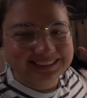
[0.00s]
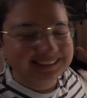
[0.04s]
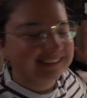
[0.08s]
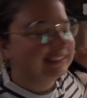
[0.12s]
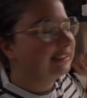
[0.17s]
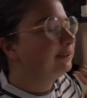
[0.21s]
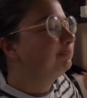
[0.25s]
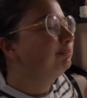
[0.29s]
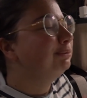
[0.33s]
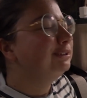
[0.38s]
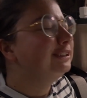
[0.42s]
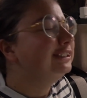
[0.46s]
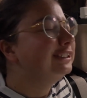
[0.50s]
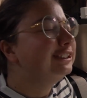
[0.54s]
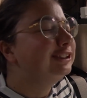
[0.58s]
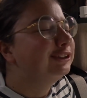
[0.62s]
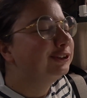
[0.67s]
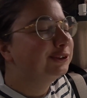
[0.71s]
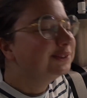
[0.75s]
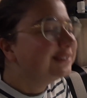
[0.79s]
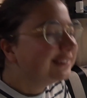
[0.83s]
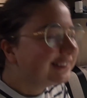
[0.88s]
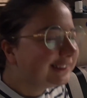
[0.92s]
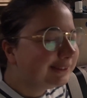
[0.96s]
j'ai cette petite
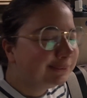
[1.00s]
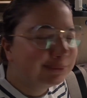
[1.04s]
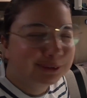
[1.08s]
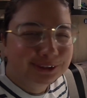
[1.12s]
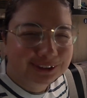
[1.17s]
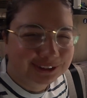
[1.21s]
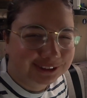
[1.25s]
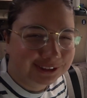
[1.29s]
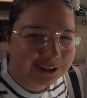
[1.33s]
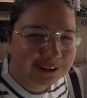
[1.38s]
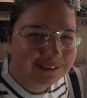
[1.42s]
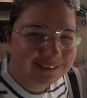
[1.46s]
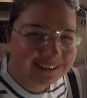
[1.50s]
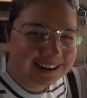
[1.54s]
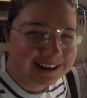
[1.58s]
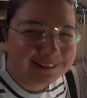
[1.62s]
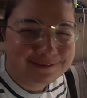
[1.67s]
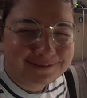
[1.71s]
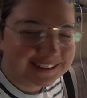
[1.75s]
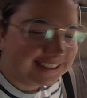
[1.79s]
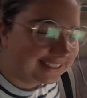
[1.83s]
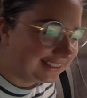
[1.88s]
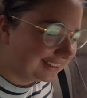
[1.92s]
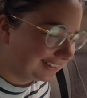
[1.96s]
chose qui me sauve
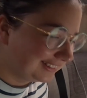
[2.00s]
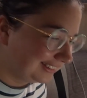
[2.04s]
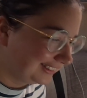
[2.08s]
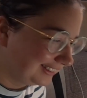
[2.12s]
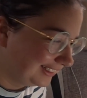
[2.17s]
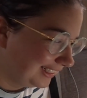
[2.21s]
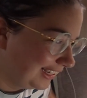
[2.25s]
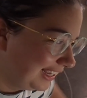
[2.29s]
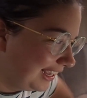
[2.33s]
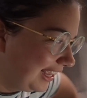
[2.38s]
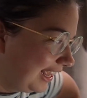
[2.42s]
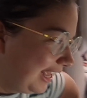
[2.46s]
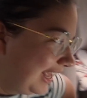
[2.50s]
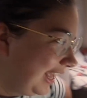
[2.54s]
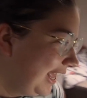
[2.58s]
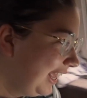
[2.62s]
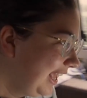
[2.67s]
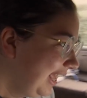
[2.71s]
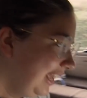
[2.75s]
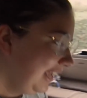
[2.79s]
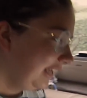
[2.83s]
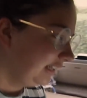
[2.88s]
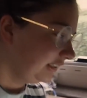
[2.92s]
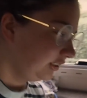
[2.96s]

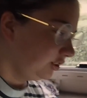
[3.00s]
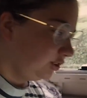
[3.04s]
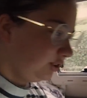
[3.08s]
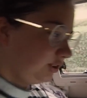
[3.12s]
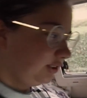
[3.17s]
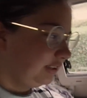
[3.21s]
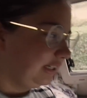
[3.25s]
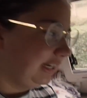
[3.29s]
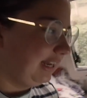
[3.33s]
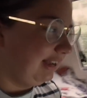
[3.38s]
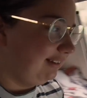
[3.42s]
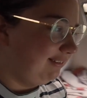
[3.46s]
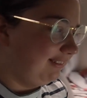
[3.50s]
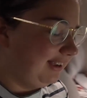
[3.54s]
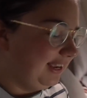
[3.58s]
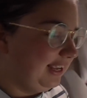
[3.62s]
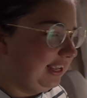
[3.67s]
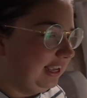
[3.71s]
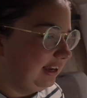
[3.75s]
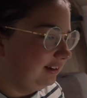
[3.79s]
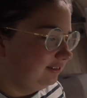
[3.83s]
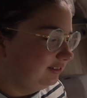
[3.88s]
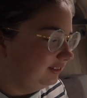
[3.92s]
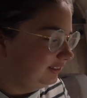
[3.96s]
la vie. Et je
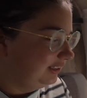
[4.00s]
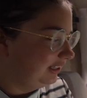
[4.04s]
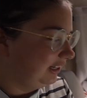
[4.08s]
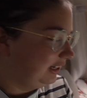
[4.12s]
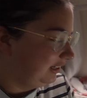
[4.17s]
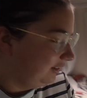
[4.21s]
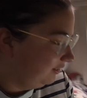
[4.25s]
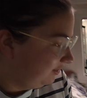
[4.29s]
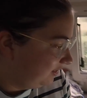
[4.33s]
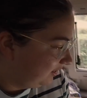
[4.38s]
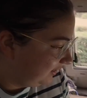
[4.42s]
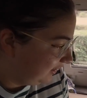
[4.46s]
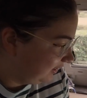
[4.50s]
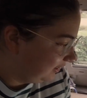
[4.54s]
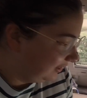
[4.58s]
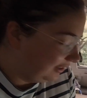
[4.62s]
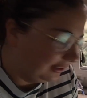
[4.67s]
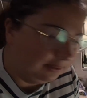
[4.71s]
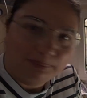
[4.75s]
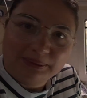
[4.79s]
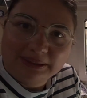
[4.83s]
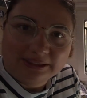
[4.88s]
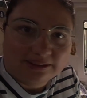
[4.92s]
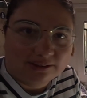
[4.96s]
travaille avant d'aller
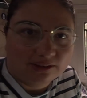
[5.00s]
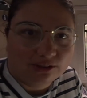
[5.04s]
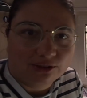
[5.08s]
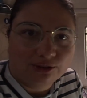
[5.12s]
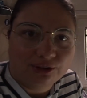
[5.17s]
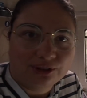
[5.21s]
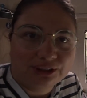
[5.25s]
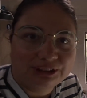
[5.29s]
visiter parce que